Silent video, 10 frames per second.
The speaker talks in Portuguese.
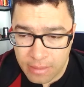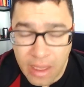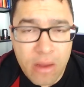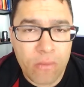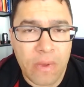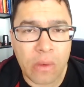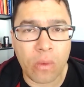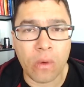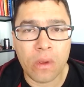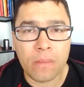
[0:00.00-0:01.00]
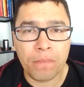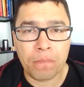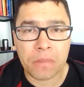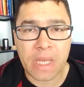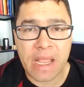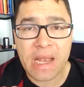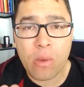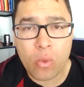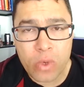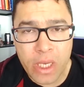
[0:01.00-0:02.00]
tem um valor, ele é
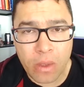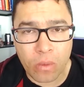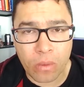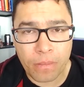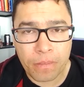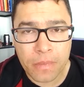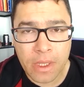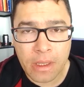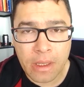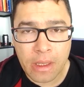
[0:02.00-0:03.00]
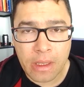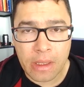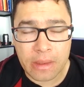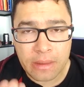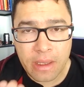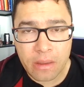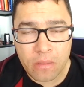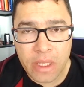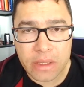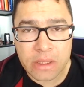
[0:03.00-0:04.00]
único. E
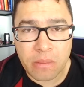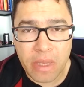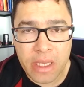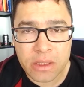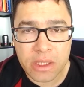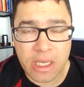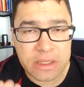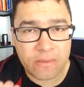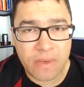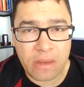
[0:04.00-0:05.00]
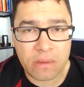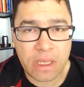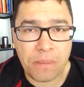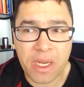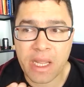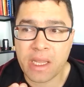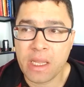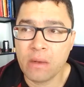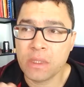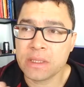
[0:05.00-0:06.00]
tendo isso em mente, cara, você vai lutar para que
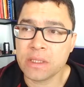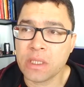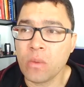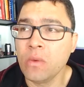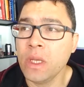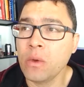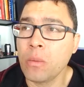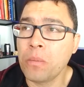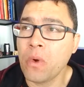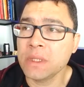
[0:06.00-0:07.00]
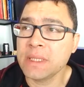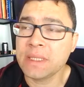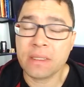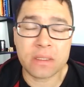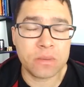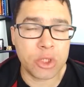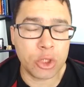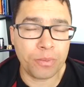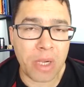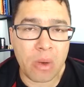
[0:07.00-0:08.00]
aquilo que seja único possa ser
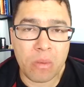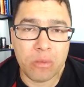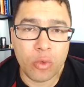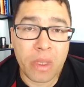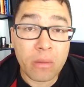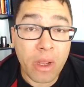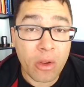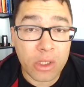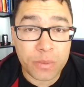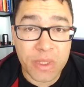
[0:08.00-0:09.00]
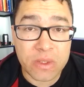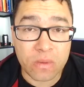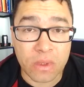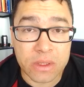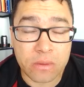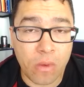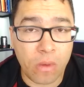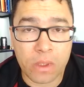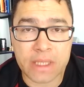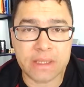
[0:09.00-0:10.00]
transmitido para um número maior de pessoas,
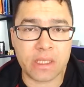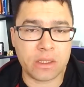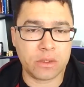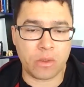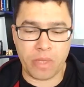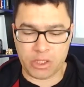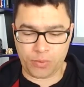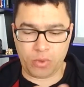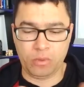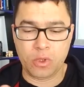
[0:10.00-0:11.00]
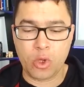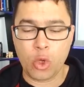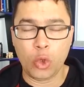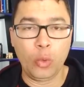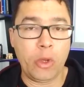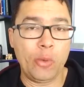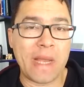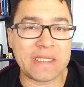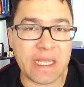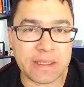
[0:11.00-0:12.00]
ou que seja somente para um número
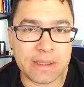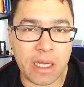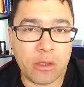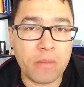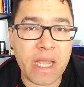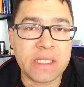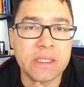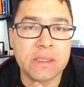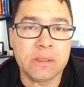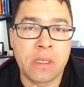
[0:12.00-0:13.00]
mais restrito, mas